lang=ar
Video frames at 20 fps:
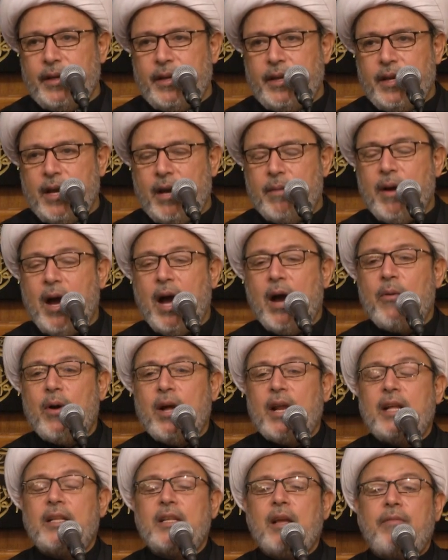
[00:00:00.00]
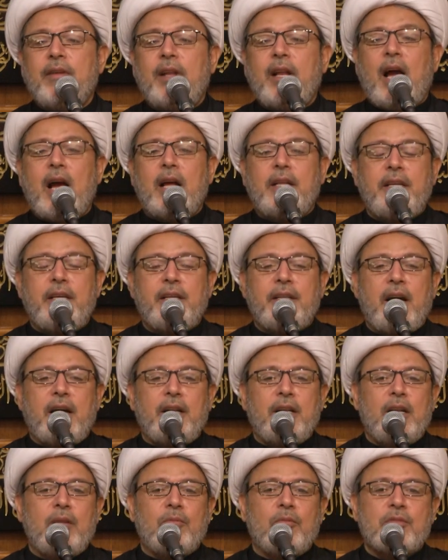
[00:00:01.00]
كما ورد في الحديث
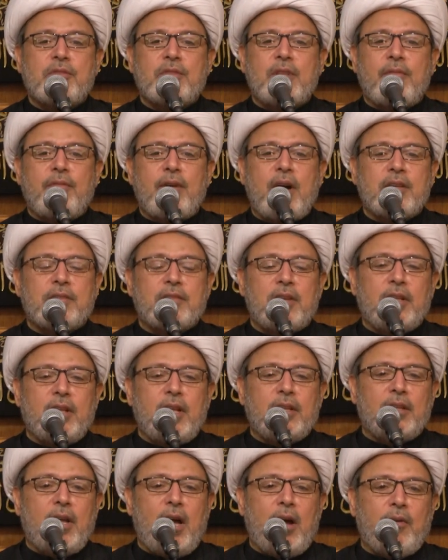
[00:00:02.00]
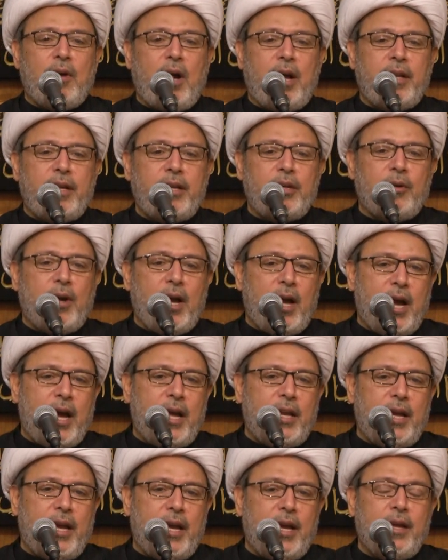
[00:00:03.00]
عن المصطفى صلى الله عليه
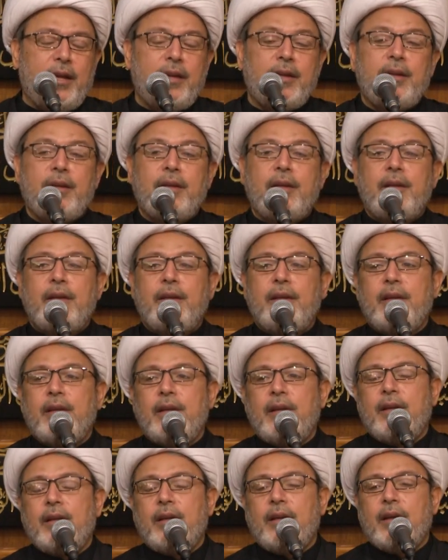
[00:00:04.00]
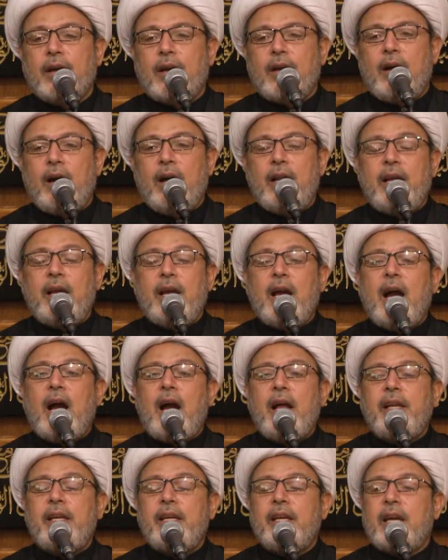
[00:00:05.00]
وآله قال يا
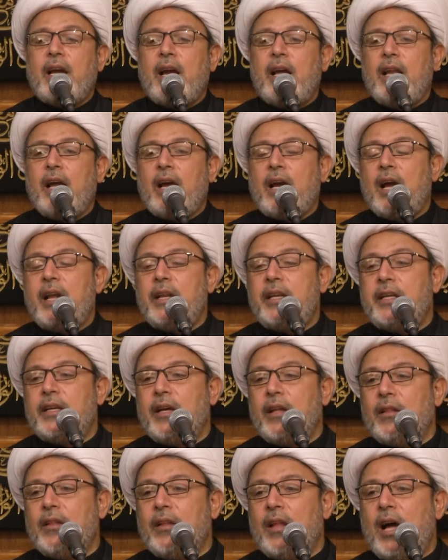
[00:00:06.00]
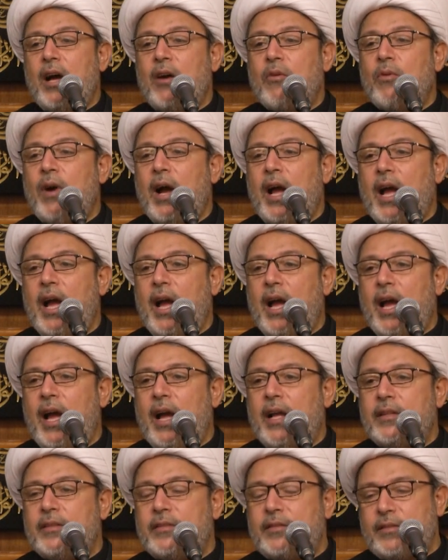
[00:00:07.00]
علي خلقني الله
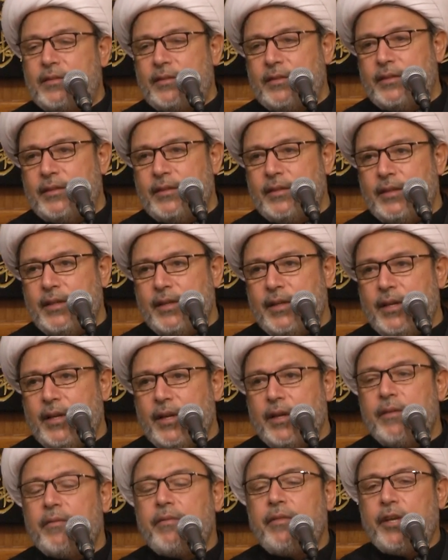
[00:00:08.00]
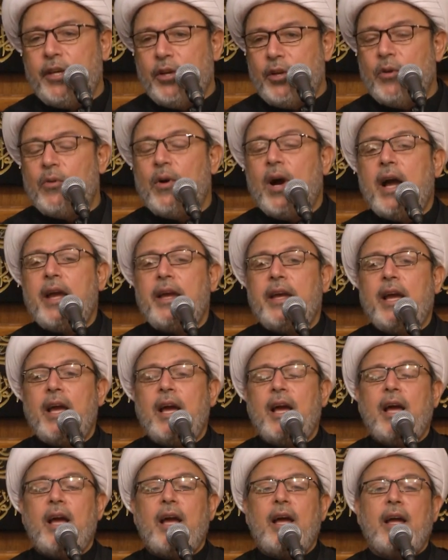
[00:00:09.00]
وأنت في
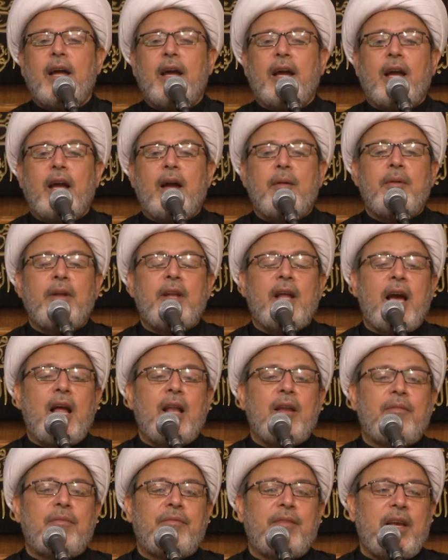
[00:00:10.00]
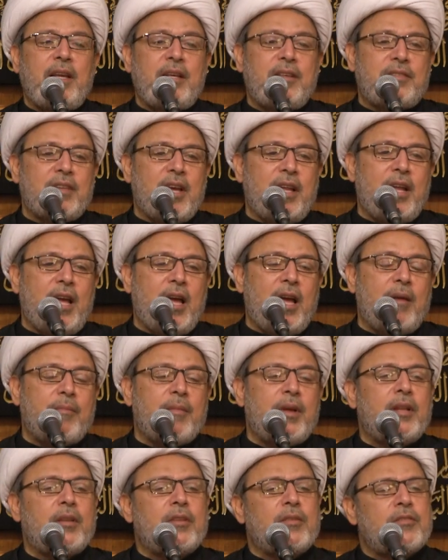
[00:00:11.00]
رواية قبل ألفي سنة
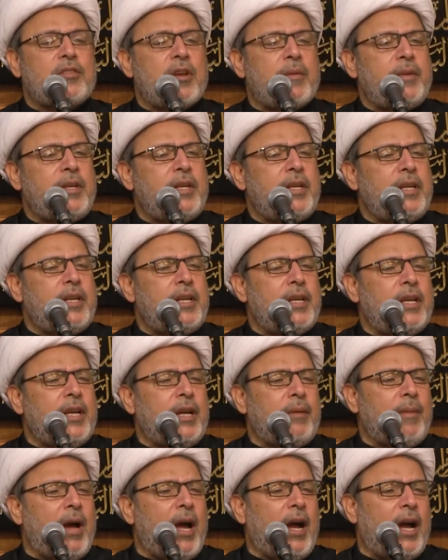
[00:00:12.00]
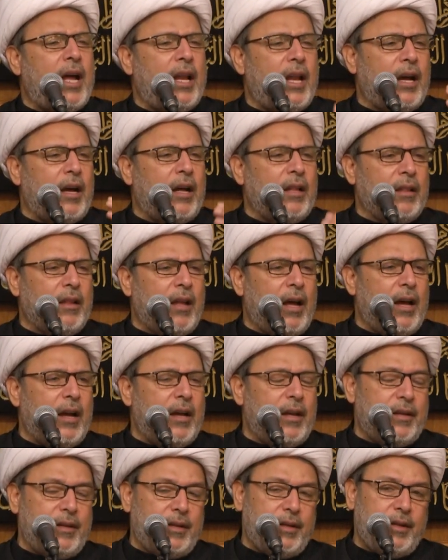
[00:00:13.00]
من جميع ما خلق الله
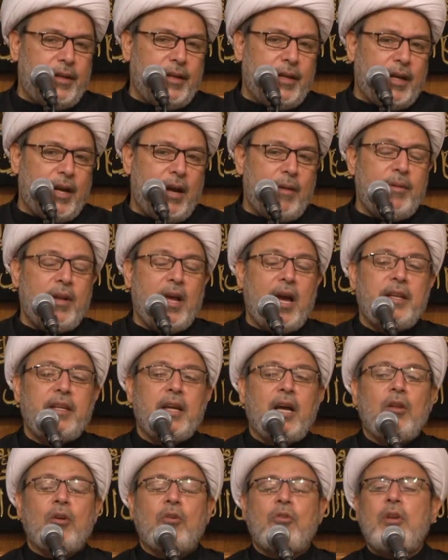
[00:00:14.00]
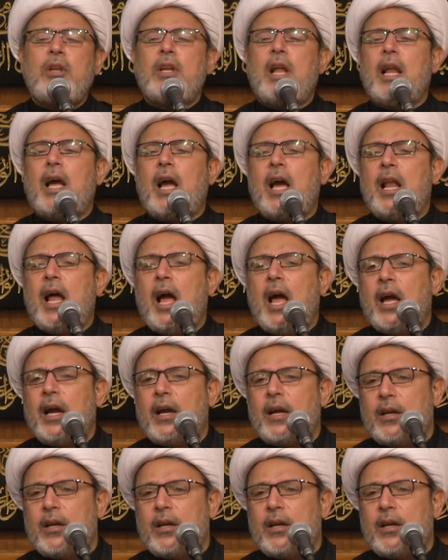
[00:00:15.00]
قبل أن يخلق كل الخلائق